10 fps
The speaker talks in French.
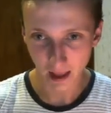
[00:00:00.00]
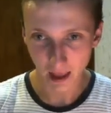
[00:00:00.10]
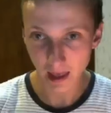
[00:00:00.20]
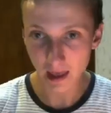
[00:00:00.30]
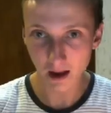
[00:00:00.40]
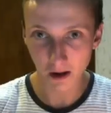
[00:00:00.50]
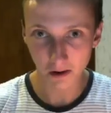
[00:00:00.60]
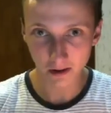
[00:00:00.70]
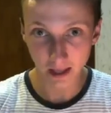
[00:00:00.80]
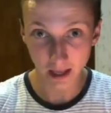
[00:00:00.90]
Et
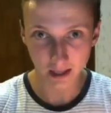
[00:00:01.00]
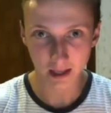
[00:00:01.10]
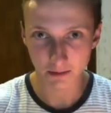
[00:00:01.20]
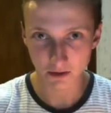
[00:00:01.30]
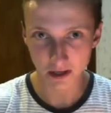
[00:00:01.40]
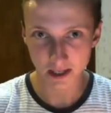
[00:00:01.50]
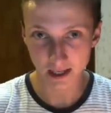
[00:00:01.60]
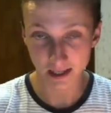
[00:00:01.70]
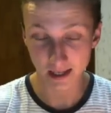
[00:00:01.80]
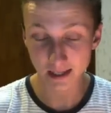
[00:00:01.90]
en quatrième choix,
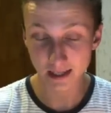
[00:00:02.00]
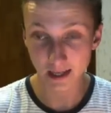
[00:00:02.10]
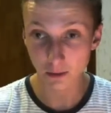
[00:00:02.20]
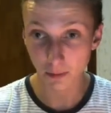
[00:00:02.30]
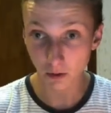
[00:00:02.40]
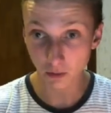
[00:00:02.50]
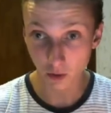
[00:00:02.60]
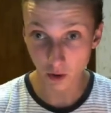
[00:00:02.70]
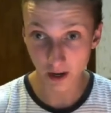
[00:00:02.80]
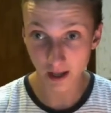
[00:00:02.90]
j'ai décidé de prendre
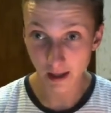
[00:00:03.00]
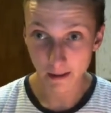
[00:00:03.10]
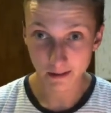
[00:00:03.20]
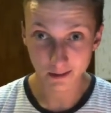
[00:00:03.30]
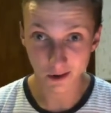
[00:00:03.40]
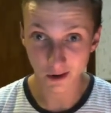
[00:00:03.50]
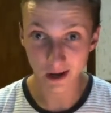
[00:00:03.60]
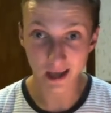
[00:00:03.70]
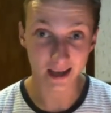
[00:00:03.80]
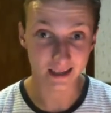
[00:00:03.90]
Golé, parce que
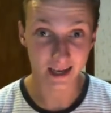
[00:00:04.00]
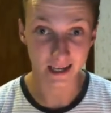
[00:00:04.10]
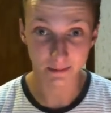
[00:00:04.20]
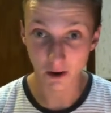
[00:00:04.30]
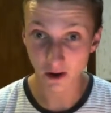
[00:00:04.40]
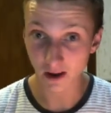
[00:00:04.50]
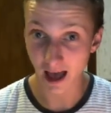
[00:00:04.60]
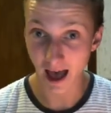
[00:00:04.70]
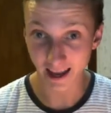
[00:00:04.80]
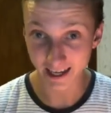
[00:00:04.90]
Golé a accès à Sport, à